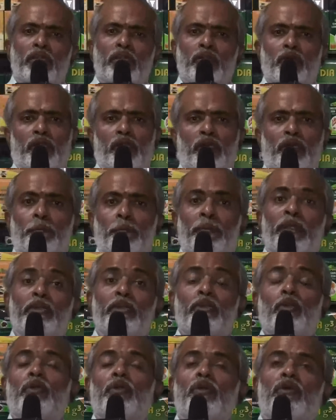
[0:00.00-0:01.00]
இன்னொன்று
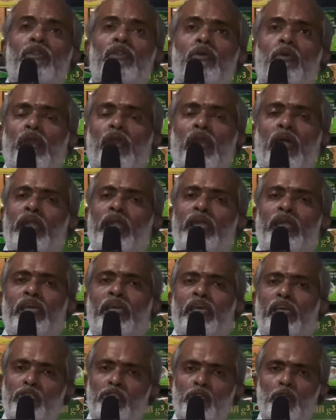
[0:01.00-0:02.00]
பீட்ரூட் வந்து ஒரு நாளைக்கு
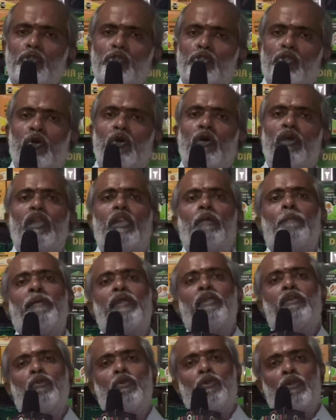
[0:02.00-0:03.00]
நீங்கள் ஜூஸோ இல்லை
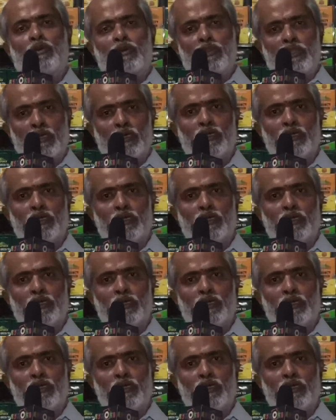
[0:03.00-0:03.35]
பீட்ரூட்டை வந்து